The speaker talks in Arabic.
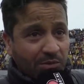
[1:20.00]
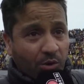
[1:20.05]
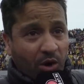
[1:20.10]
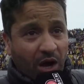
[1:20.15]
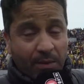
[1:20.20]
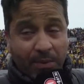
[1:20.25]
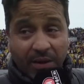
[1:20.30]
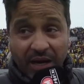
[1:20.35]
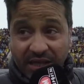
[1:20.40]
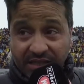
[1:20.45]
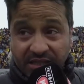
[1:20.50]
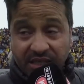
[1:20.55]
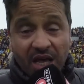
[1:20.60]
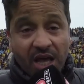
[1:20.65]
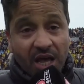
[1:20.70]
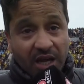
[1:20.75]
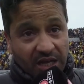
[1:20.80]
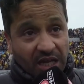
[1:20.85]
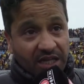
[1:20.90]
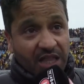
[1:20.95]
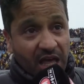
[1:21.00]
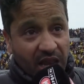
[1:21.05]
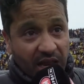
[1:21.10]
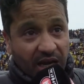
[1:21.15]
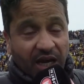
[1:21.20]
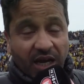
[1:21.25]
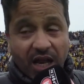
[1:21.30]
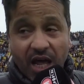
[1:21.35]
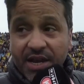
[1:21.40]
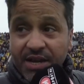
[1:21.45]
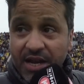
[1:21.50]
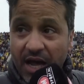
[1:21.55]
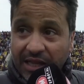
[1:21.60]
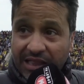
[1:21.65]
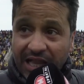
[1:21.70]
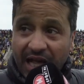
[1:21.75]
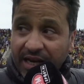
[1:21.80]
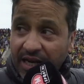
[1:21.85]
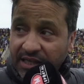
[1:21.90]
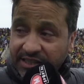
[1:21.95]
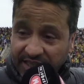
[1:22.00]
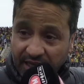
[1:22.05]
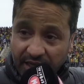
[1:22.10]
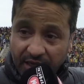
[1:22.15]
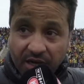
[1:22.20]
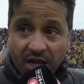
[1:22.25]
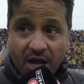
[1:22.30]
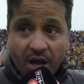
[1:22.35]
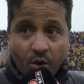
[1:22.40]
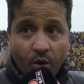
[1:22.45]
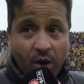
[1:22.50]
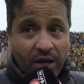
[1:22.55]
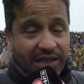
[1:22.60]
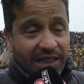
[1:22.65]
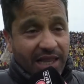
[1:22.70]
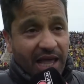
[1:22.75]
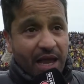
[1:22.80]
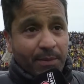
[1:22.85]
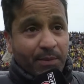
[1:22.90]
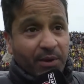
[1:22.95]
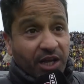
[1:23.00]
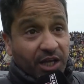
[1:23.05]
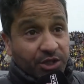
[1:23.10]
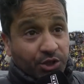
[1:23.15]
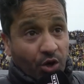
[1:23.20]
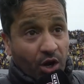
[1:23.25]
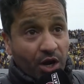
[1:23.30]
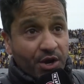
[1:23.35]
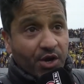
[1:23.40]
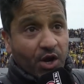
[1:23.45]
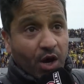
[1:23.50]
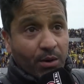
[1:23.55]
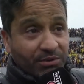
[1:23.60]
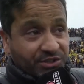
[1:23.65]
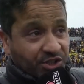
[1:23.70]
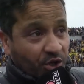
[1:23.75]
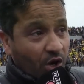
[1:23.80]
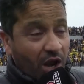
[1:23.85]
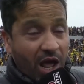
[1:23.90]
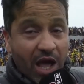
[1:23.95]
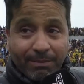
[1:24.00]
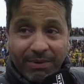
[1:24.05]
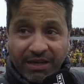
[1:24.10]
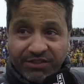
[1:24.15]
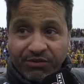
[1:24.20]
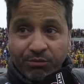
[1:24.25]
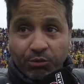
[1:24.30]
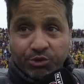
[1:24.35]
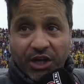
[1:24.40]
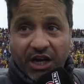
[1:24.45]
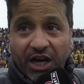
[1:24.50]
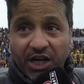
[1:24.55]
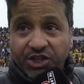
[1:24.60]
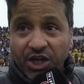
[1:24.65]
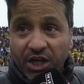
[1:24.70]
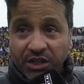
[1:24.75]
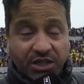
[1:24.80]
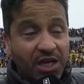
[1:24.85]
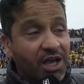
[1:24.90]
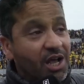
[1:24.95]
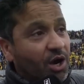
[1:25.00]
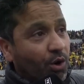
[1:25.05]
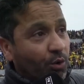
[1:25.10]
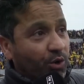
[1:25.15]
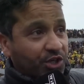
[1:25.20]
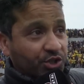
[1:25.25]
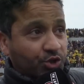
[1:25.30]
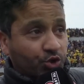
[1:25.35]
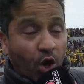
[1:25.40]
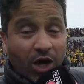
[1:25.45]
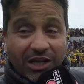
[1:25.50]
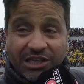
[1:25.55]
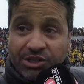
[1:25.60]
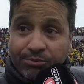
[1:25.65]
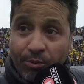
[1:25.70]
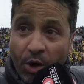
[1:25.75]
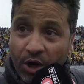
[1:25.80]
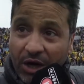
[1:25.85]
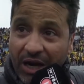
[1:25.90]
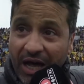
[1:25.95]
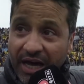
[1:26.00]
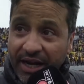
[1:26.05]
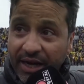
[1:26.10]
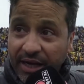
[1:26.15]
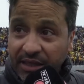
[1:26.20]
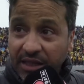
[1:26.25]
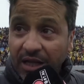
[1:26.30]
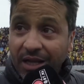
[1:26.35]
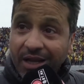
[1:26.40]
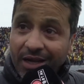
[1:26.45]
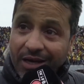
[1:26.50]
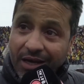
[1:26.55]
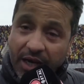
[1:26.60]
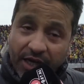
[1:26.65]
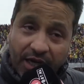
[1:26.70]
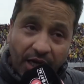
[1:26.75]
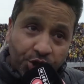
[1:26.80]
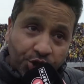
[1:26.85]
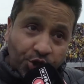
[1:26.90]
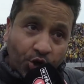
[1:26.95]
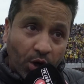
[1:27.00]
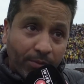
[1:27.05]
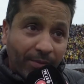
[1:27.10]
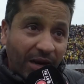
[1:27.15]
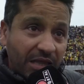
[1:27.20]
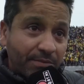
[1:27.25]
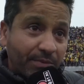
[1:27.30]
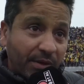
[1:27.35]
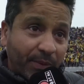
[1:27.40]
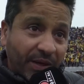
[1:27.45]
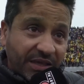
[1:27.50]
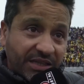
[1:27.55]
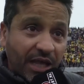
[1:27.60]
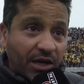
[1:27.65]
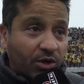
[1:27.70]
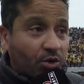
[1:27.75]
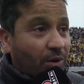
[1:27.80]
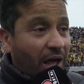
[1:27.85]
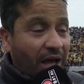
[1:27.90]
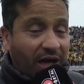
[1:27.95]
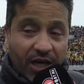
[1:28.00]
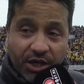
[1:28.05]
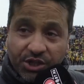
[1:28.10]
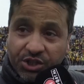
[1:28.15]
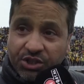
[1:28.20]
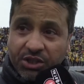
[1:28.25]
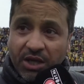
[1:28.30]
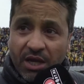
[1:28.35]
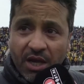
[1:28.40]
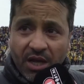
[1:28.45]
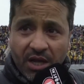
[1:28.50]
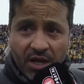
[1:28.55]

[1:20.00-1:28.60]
هذه المقابلات كذلك على ان هاد العناصر وهاد اللاعبين قدروا انهم يزرعوا الحماس في المدرجات ويردوا هذا الجمهور العريض اللي كنشكرهم على المبر ديالكم لحقاش